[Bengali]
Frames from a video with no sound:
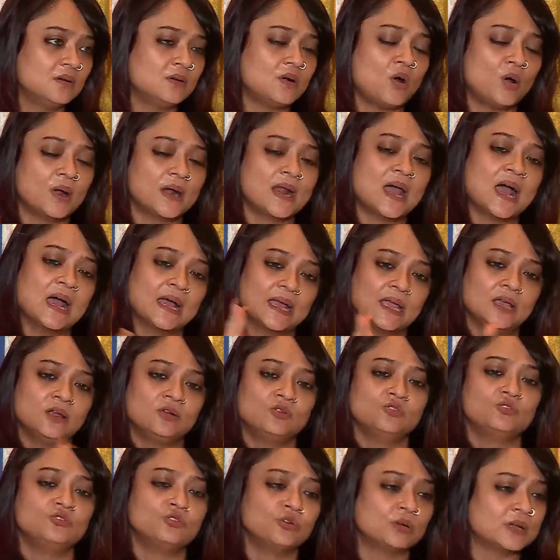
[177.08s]
হওয়ার আগে
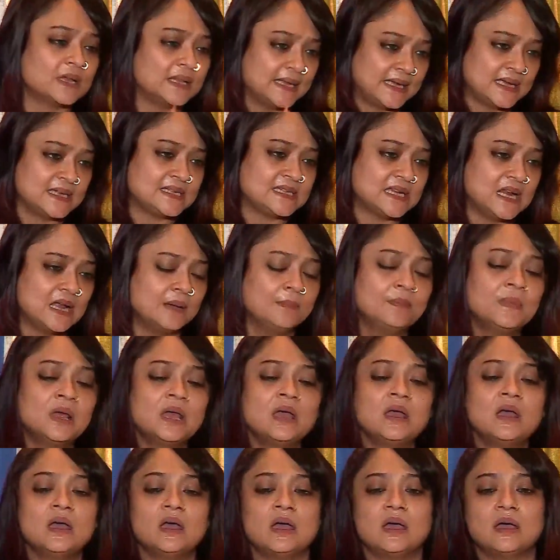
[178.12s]
রুদ্রকে দেখেছিলাম
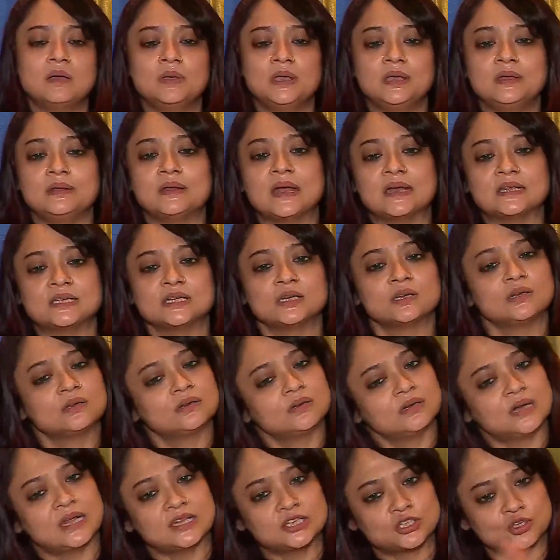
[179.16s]
আমি রাজের
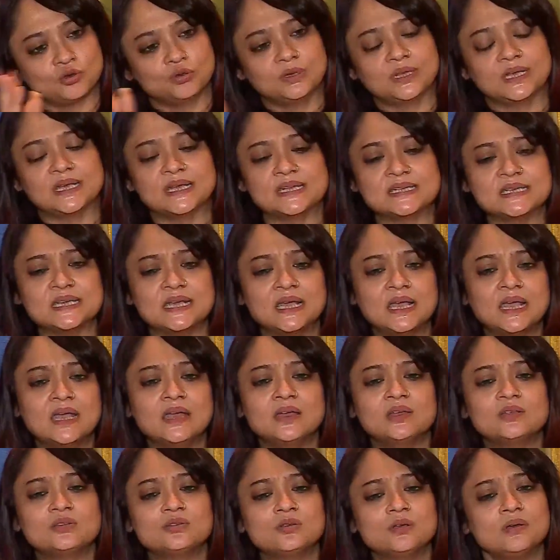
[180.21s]
রাজকেও দেখেছি
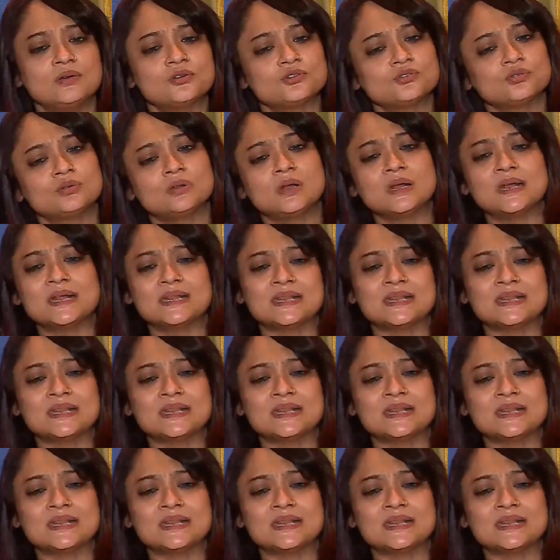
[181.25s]
তো সুতরাং